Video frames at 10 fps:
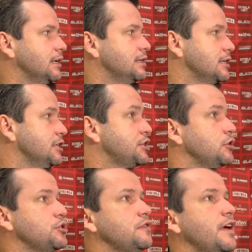E se a gente
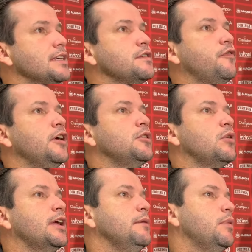não tivesse feito
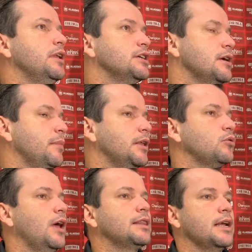aquele
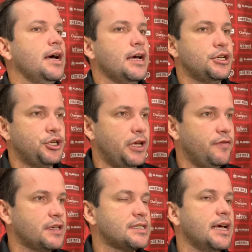planejamento lá atrás de
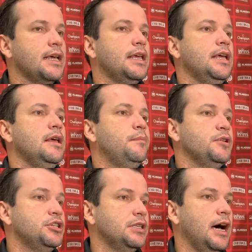revezar a
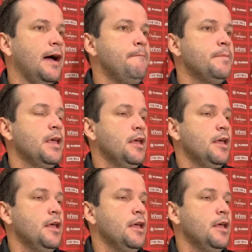equipe, de dar